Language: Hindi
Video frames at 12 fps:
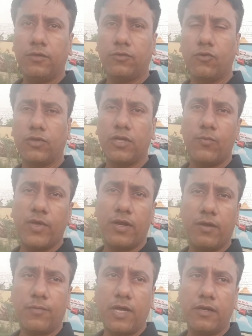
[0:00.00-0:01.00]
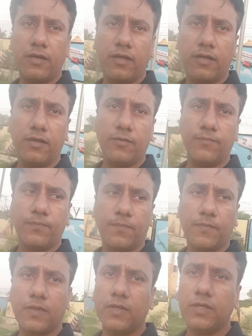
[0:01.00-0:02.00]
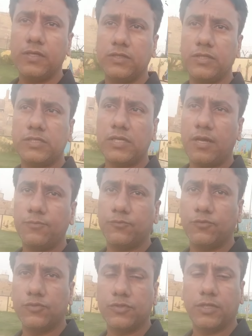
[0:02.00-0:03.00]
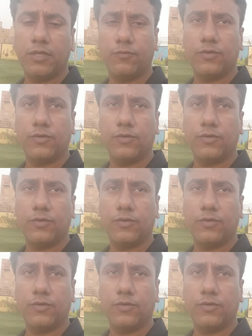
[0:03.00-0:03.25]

क्योंकि ये मेरा मानना है कि जैसा आप सोचते हैं ना